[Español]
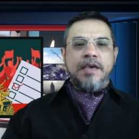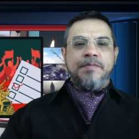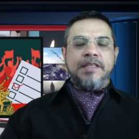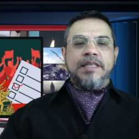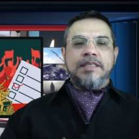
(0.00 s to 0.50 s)

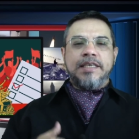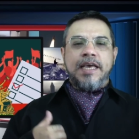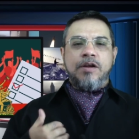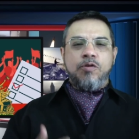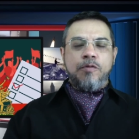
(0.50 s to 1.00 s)
mientras que
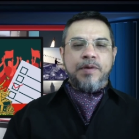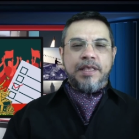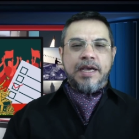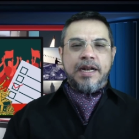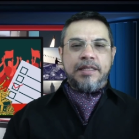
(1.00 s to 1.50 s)
el golpe
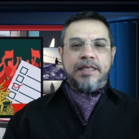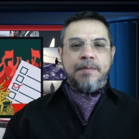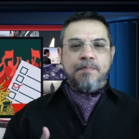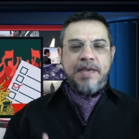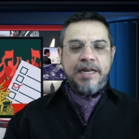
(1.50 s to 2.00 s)
de carácter
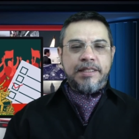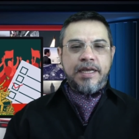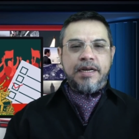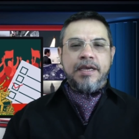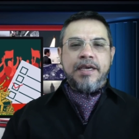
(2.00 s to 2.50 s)

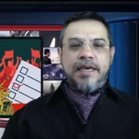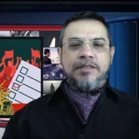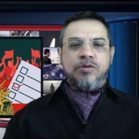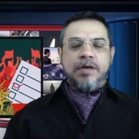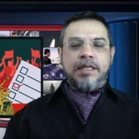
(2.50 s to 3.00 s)
militar
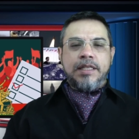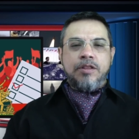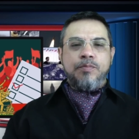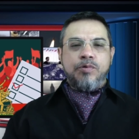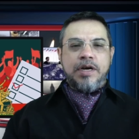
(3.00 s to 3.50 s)
es
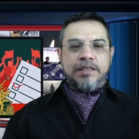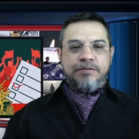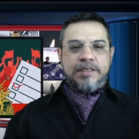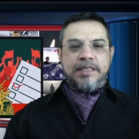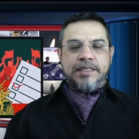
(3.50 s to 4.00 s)
concretado por las
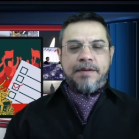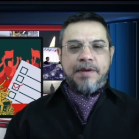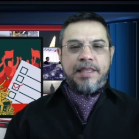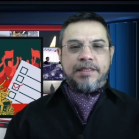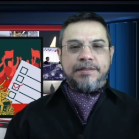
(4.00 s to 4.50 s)
Fuerzas
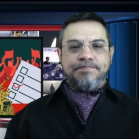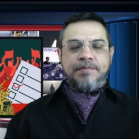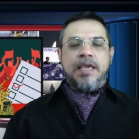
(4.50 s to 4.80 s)
Armadas.